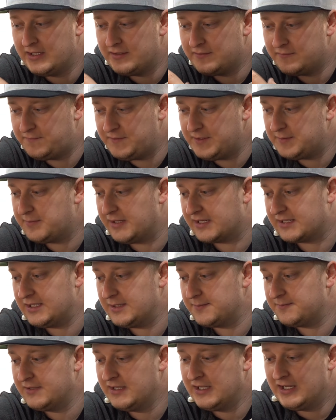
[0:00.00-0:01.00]
ein Feedback
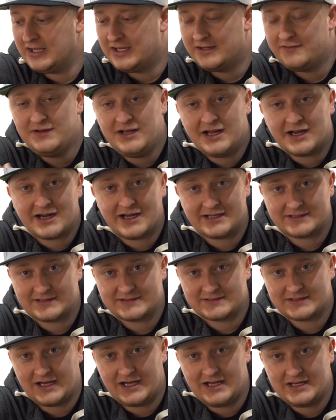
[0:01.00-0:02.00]
geben, wie lange hat
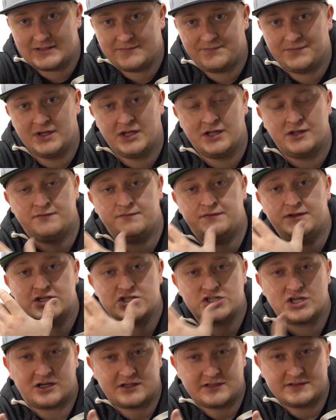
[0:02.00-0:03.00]
das gehalten, wie
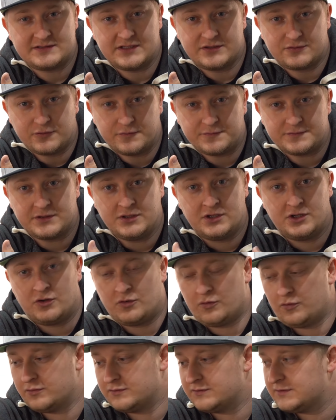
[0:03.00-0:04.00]
stark ist der Duft
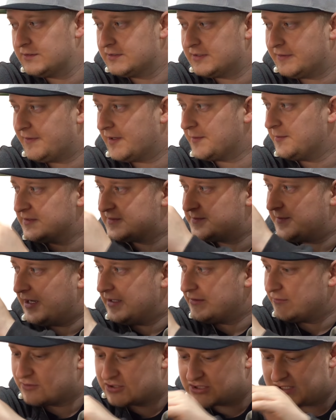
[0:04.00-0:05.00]
und da fangen wir jetzt mal
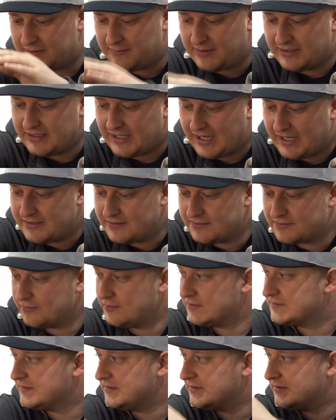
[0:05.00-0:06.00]
an und stellen mal hier eine
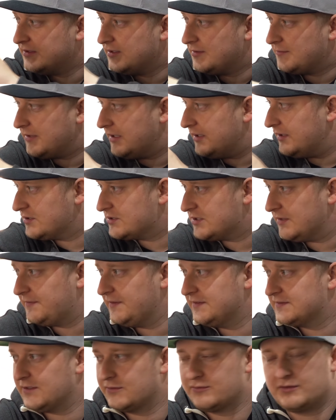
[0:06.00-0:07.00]
Dose bei Steffi
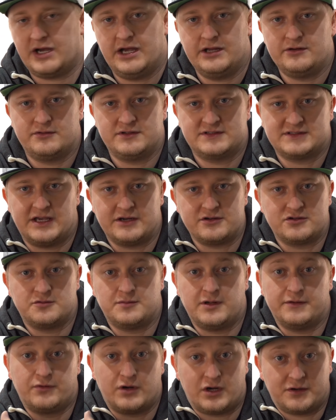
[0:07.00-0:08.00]
ins Auto rein und ich zeige euch
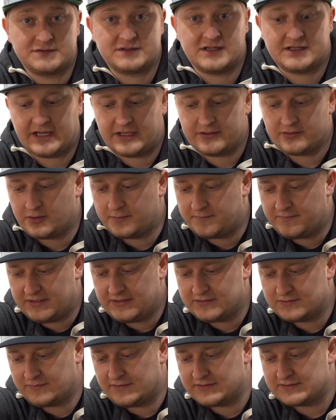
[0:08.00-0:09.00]
nochmal, worauf es halt ankommt, wenn
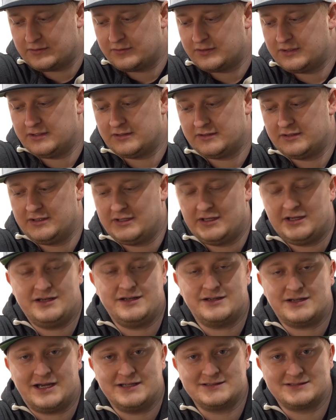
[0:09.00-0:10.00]
ihr sowas auch hier in
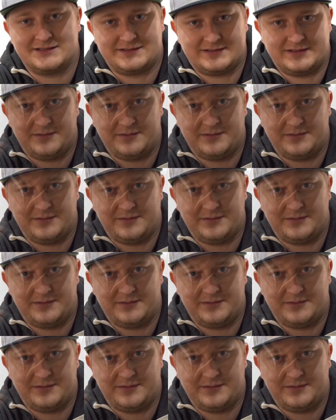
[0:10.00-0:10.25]
den Einsatz